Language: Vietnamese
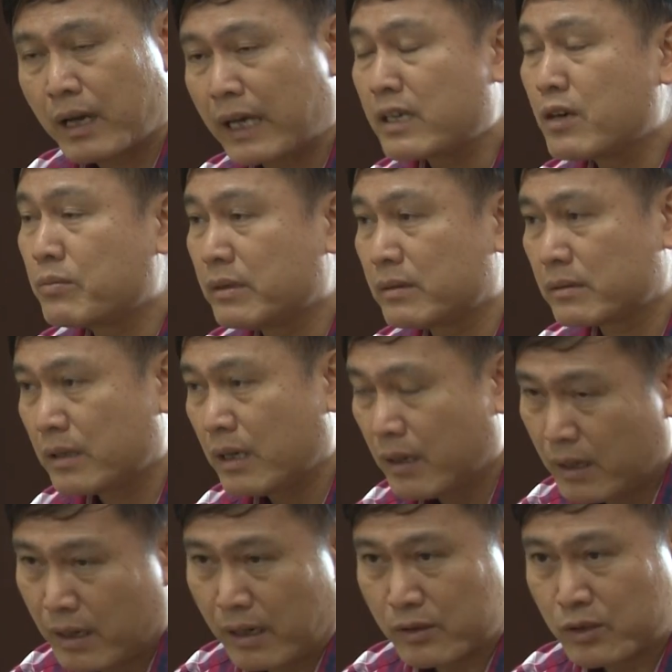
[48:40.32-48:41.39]
anh không
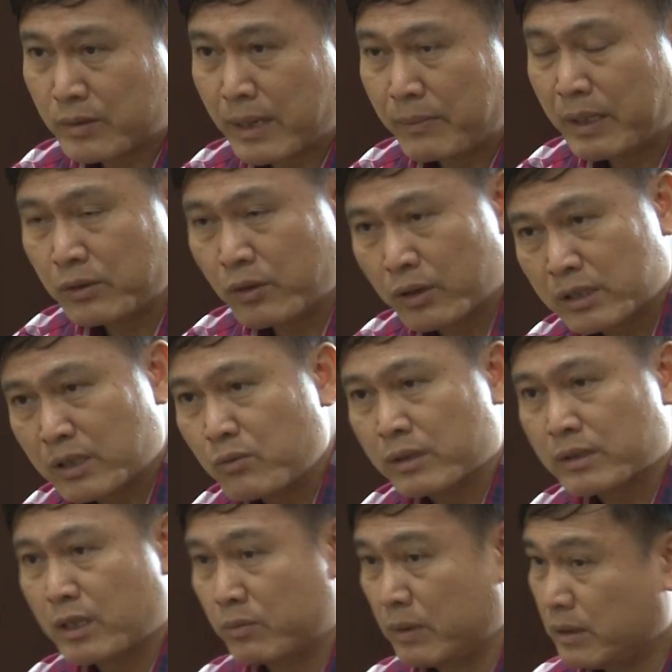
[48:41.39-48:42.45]
à, chúng ta biết rồi trong cuộc
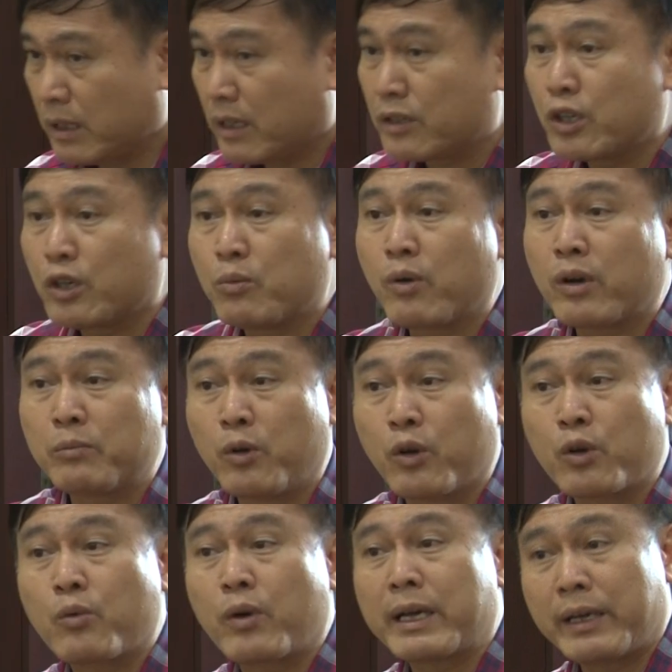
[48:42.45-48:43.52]
sống thì rất là nhiều
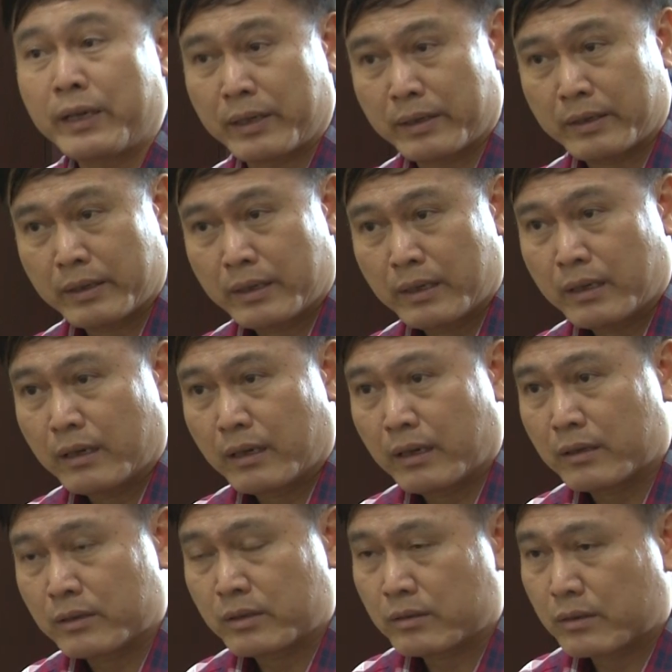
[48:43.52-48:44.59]
mối quan hệ
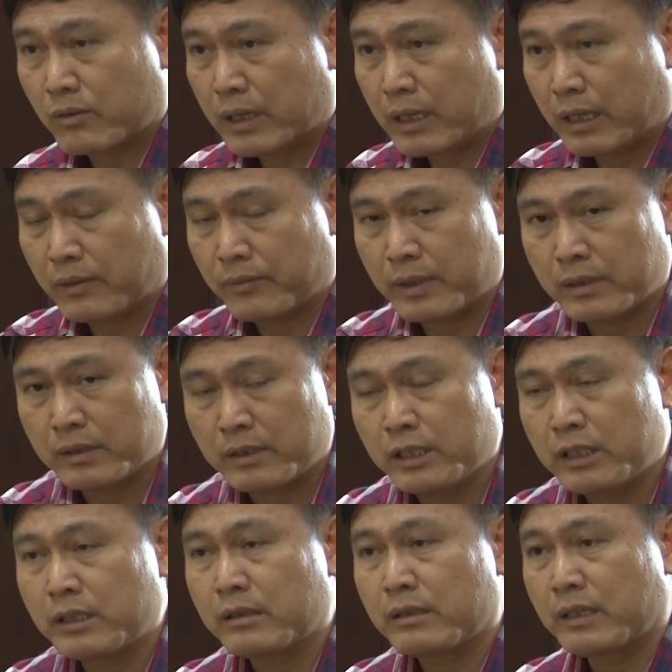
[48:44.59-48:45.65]
à, quan hệ với
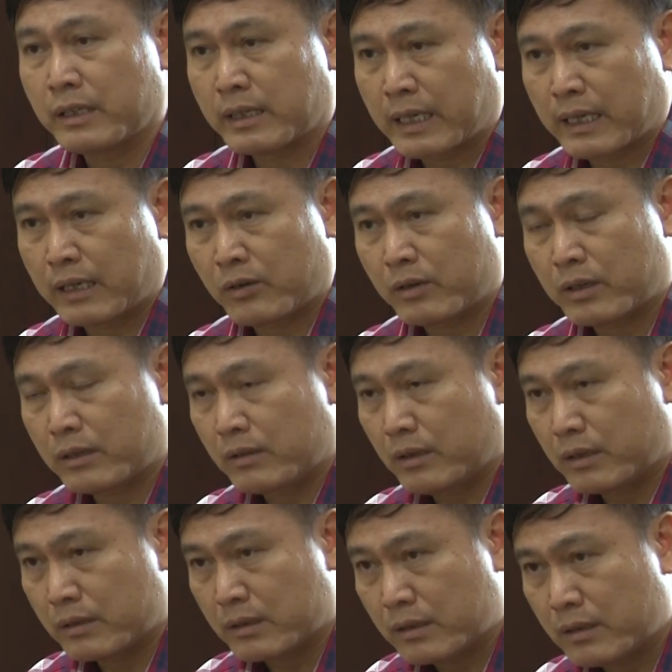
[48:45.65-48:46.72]
người này quan
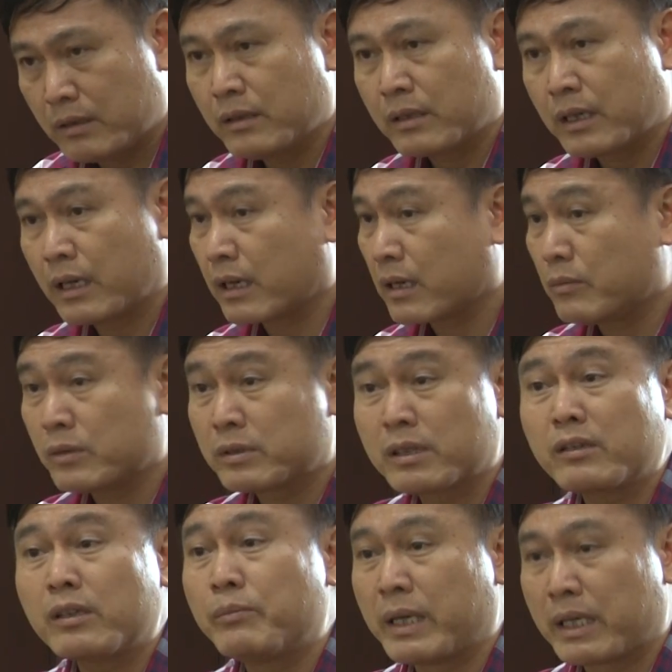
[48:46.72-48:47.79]
hệ kia đấy là cái mức
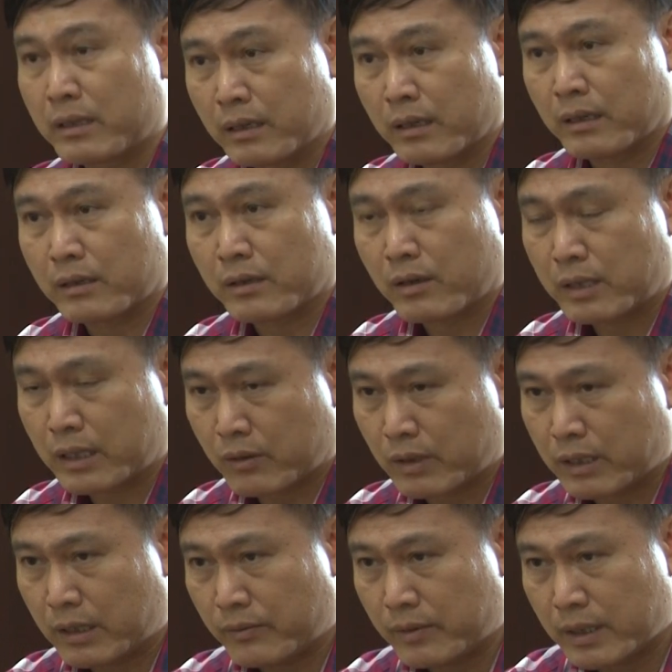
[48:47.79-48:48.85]
rất là bình thường có thể
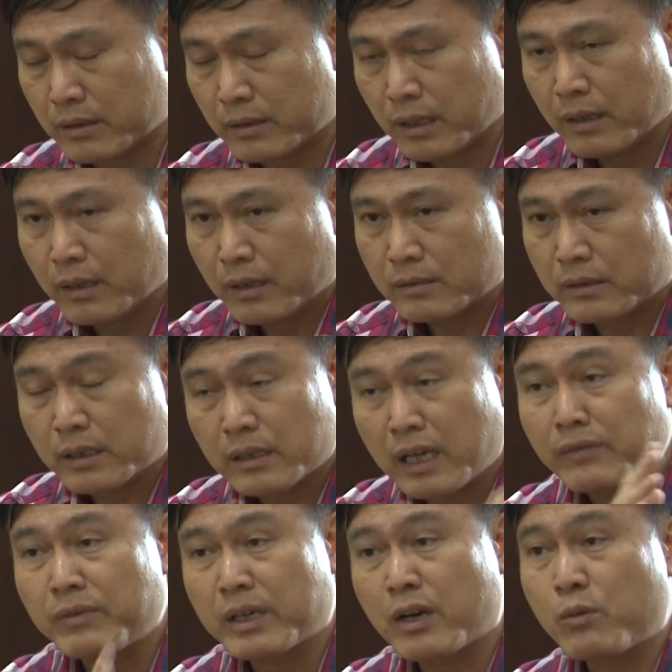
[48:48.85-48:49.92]
quan hệ với rất
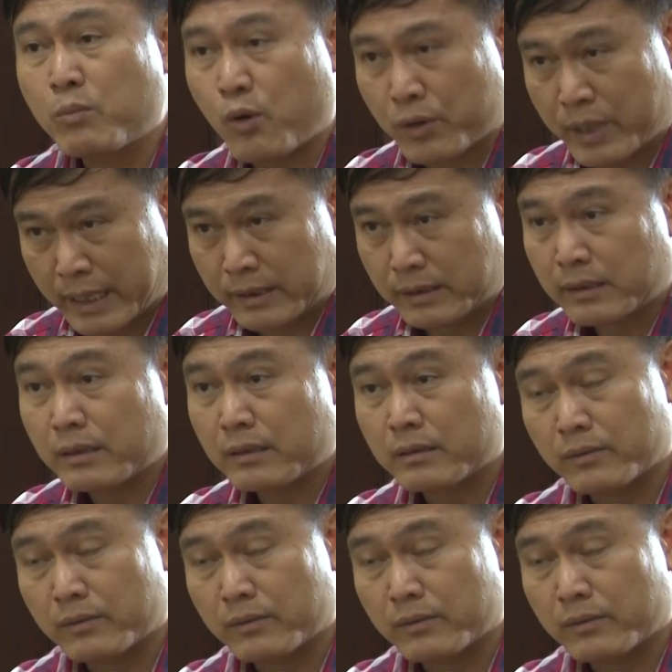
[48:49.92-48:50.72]
thân với câu bộ này rất